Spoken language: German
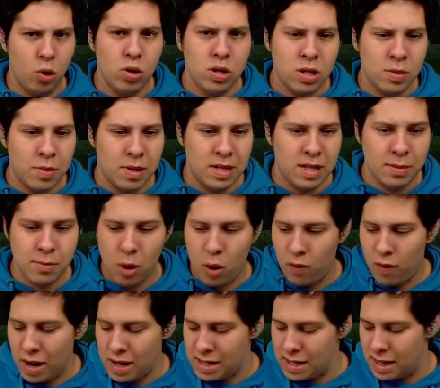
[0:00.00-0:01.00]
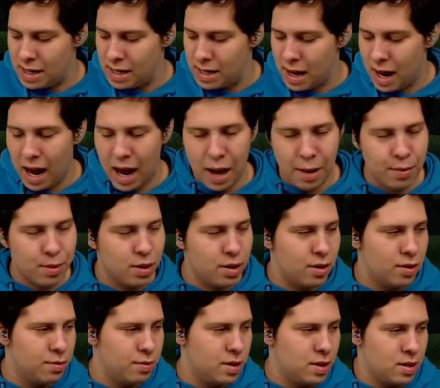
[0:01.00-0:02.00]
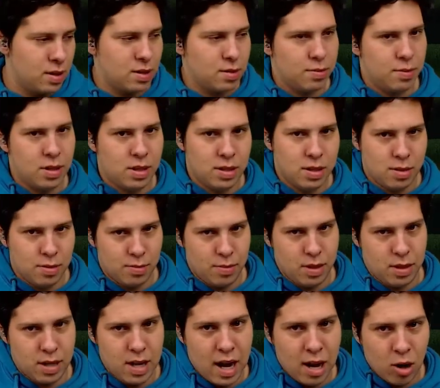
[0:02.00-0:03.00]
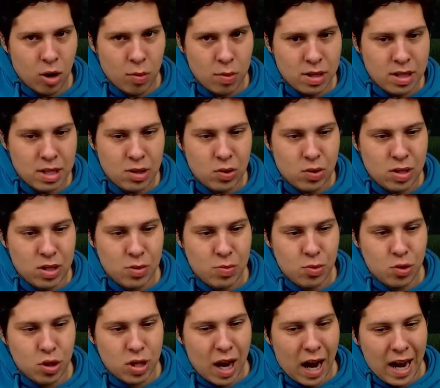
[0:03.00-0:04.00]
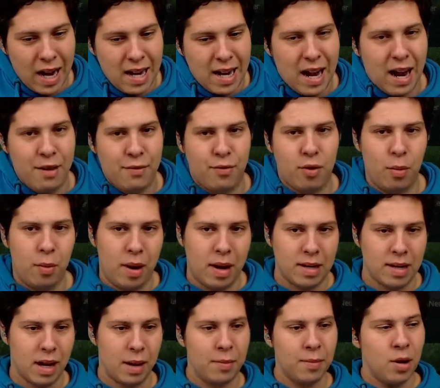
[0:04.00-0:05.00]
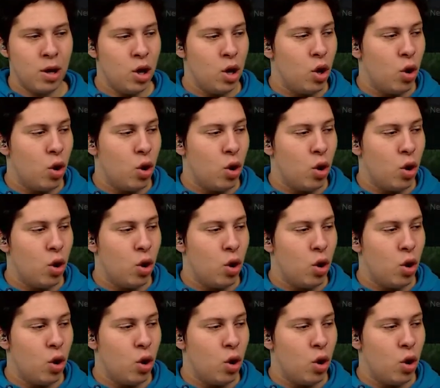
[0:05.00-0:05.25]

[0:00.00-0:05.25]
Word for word: Ultimate Team auch weiterhin habe mit, mit, mit Nachkommentieren und ich möchte ein Live-Format haben.